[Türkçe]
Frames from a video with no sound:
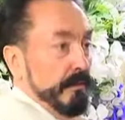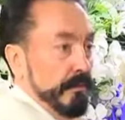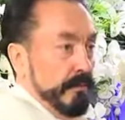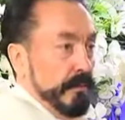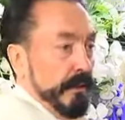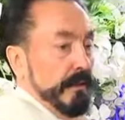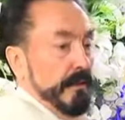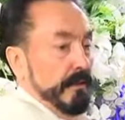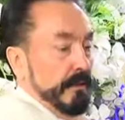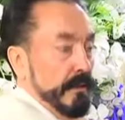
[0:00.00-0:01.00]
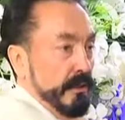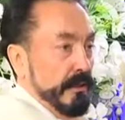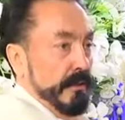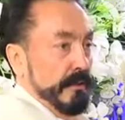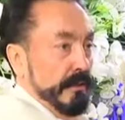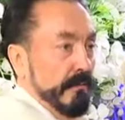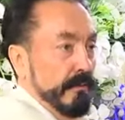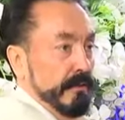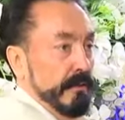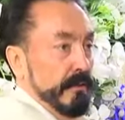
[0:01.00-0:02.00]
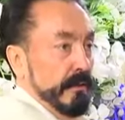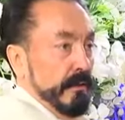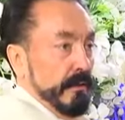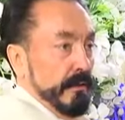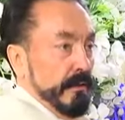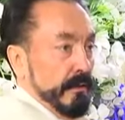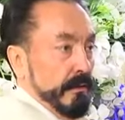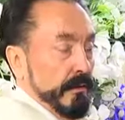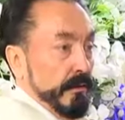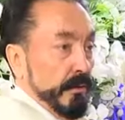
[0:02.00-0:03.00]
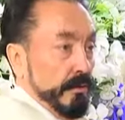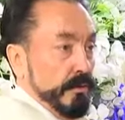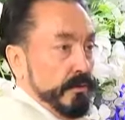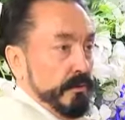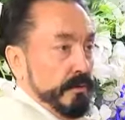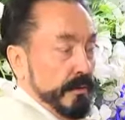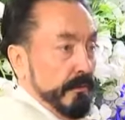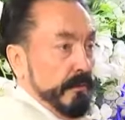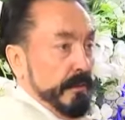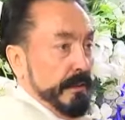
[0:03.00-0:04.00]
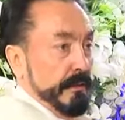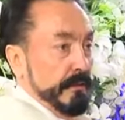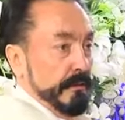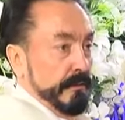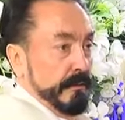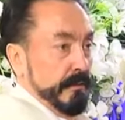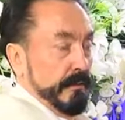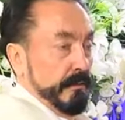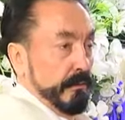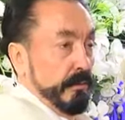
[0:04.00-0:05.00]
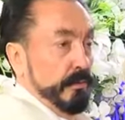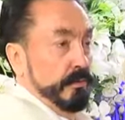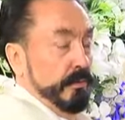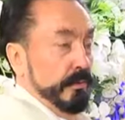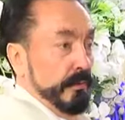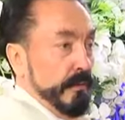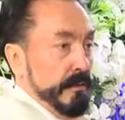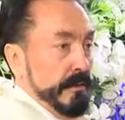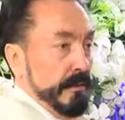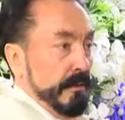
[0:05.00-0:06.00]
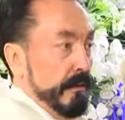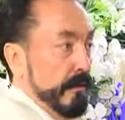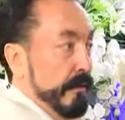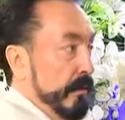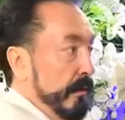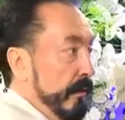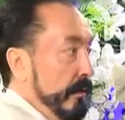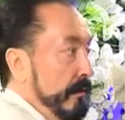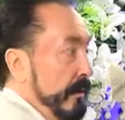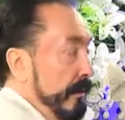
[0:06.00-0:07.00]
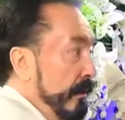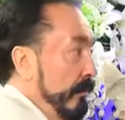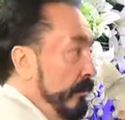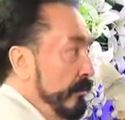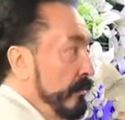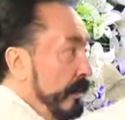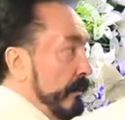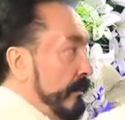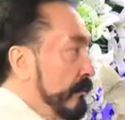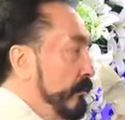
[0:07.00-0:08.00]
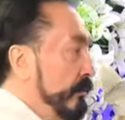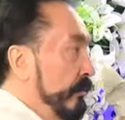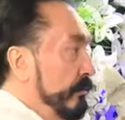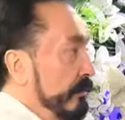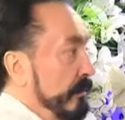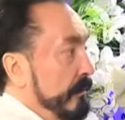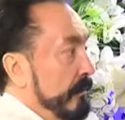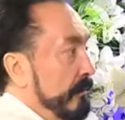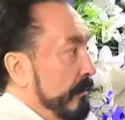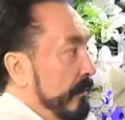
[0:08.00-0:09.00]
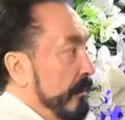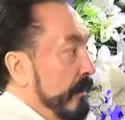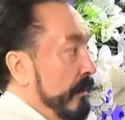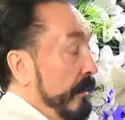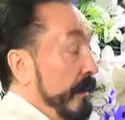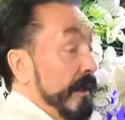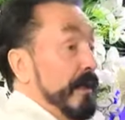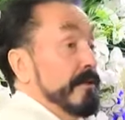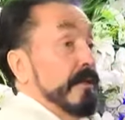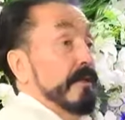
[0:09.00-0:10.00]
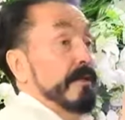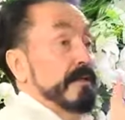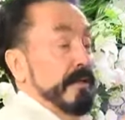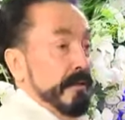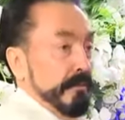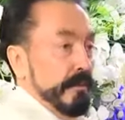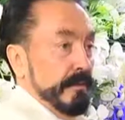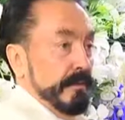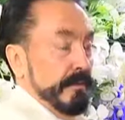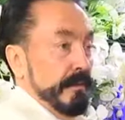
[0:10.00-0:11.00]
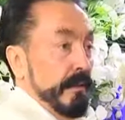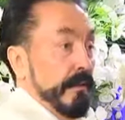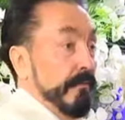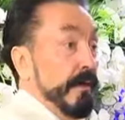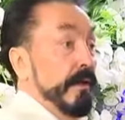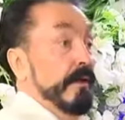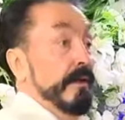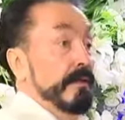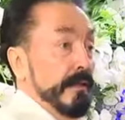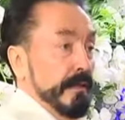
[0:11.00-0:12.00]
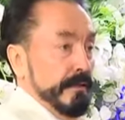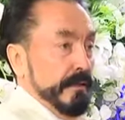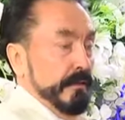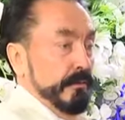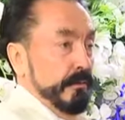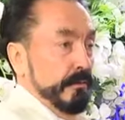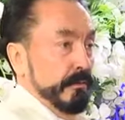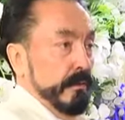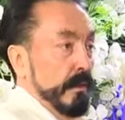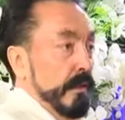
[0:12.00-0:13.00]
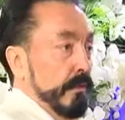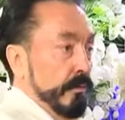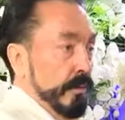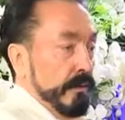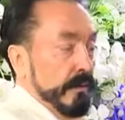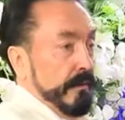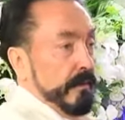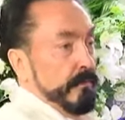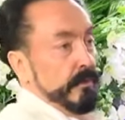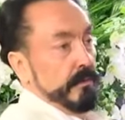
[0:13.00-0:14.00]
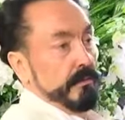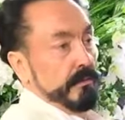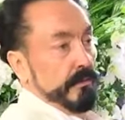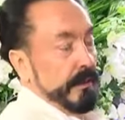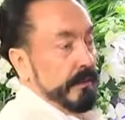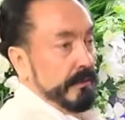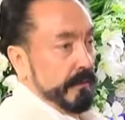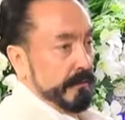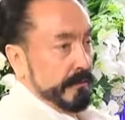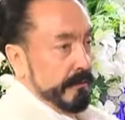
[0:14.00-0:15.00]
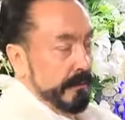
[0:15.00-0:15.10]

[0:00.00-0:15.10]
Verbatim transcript: güzellik, neşe, sevinç, hoşluk, samimiyet, dürüstlük, temizlik. E sen ne yapıyorsun? Cehennem sunuyorsun ya. Her şeyi yasak etmiş Ve Allah adına yasak ediyor. Kur'an'da var mı? Yok. Kendi kafasını